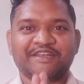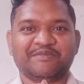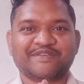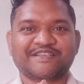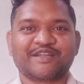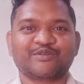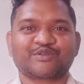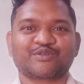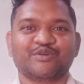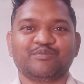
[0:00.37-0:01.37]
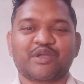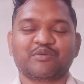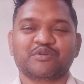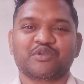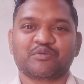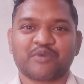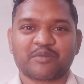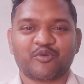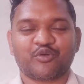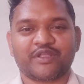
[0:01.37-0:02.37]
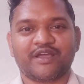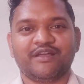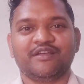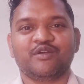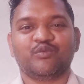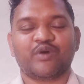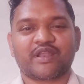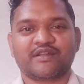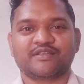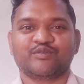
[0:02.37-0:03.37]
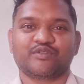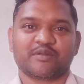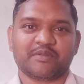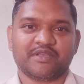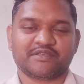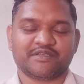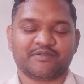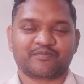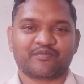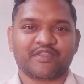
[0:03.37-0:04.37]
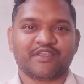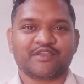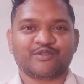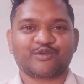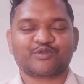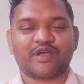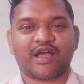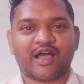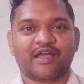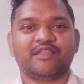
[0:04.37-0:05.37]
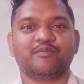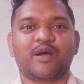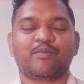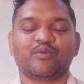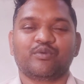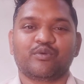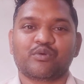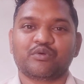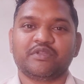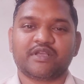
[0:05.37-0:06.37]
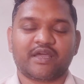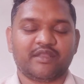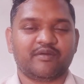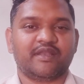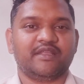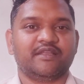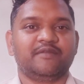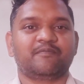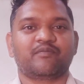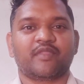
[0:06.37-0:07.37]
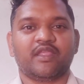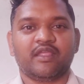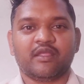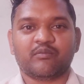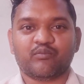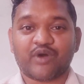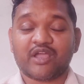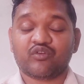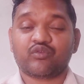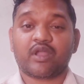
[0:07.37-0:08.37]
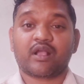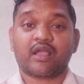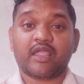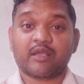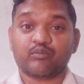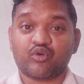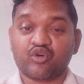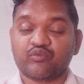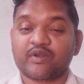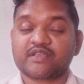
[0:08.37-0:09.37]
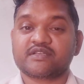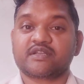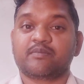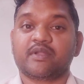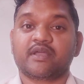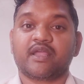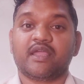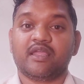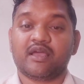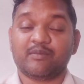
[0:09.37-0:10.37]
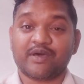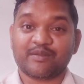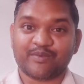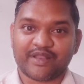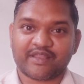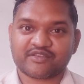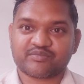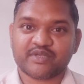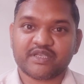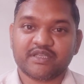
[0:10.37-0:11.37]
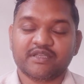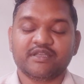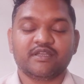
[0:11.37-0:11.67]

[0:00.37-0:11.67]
नमस्कार दोस्तों मैं हूं अजय कुमार मौर्य वाराणसी उत्तर प्रदेश से दोस्तों आज हम आप लोगों को दिखाने वाले हैं बायोफ्लॉक का एक बहुत बड़ा सेटअप लग रहा है हमारे बनारस में ही